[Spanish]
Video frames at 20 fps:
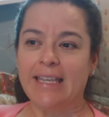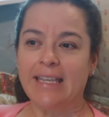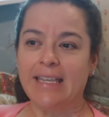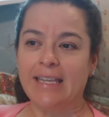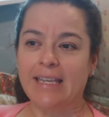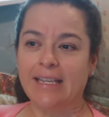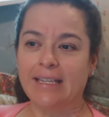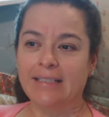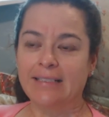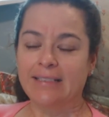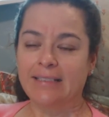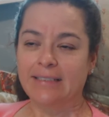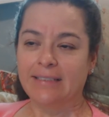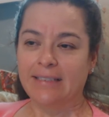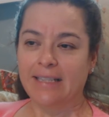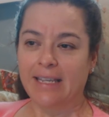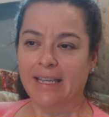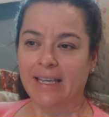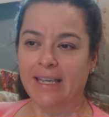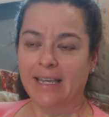y
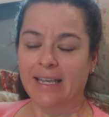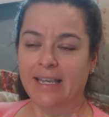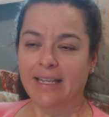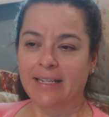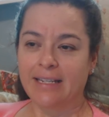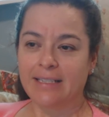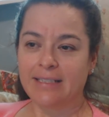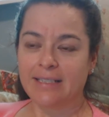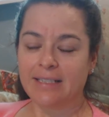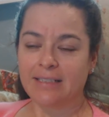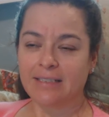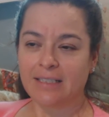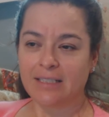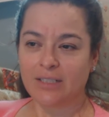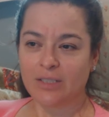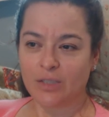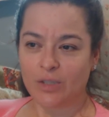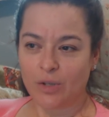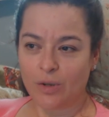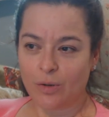este en esa
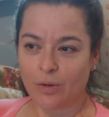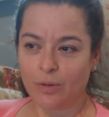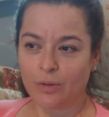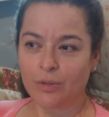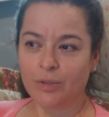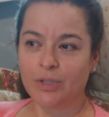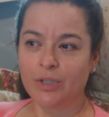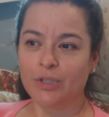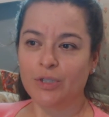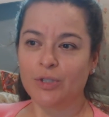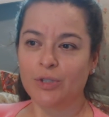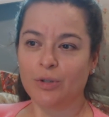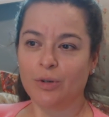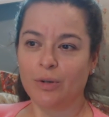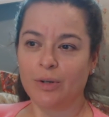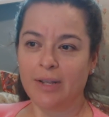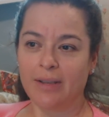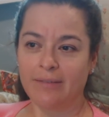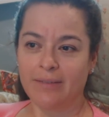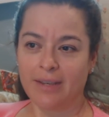sesión
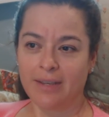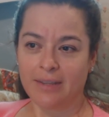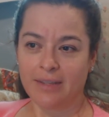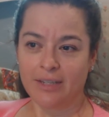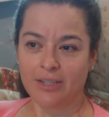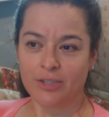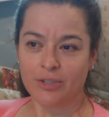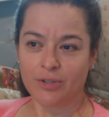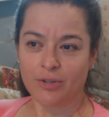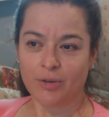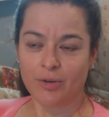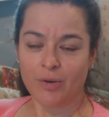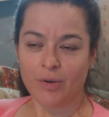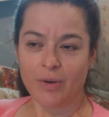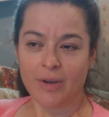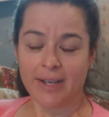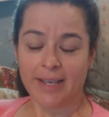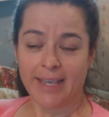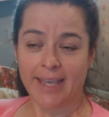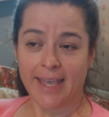yo le había
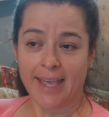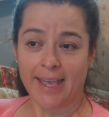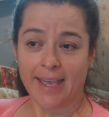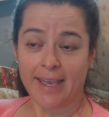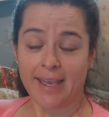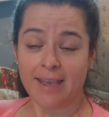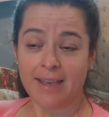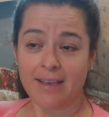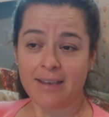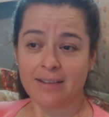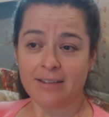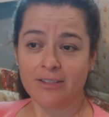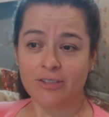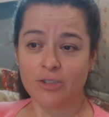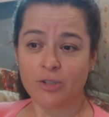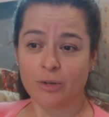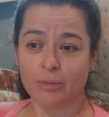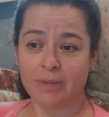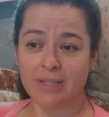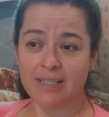dicho que
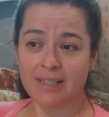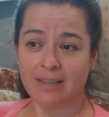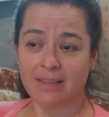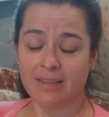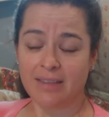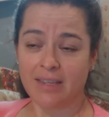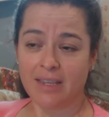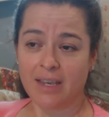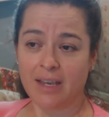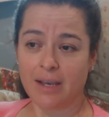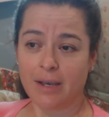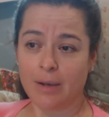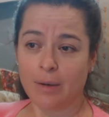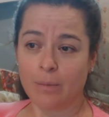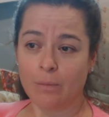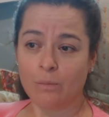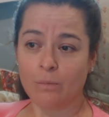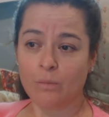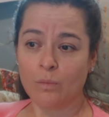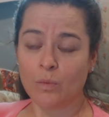yo me
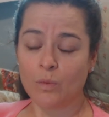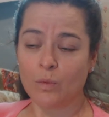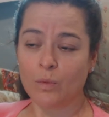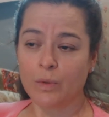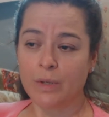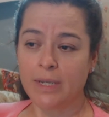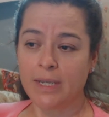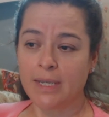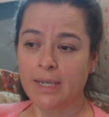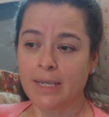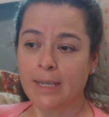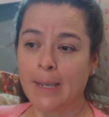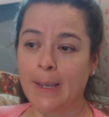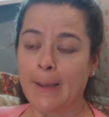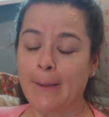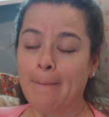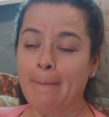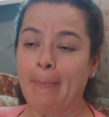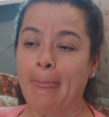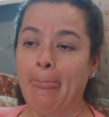sentía muy
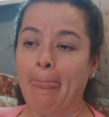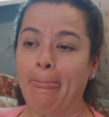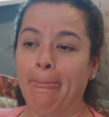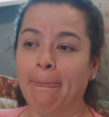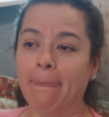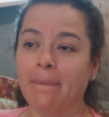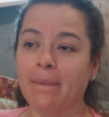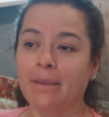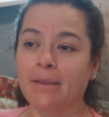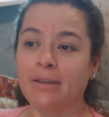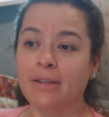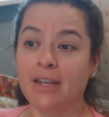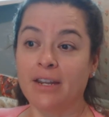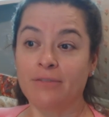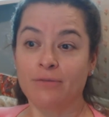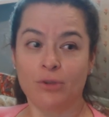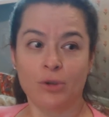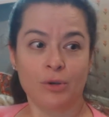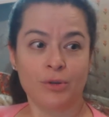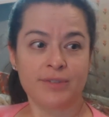
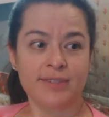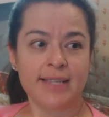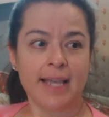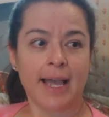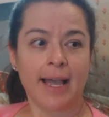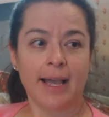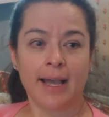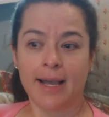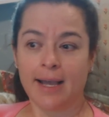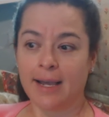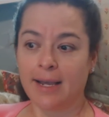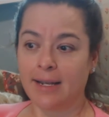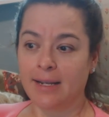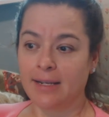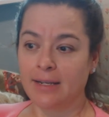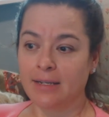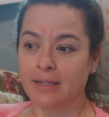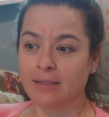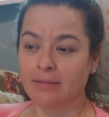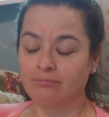nerviosa
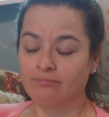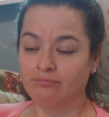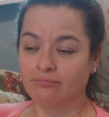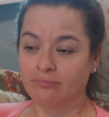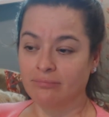al,